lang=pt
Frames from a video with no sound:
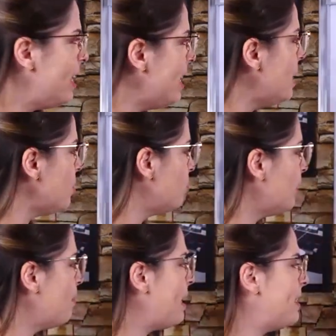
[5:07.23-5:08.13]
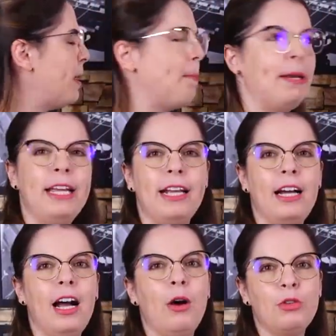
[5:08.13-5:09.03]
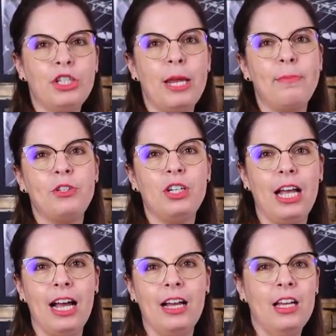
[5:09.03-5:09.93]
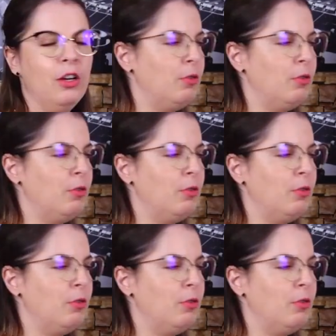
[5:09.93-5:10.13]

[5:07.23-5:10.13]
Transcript: Isso também se aplica ao shape de lá.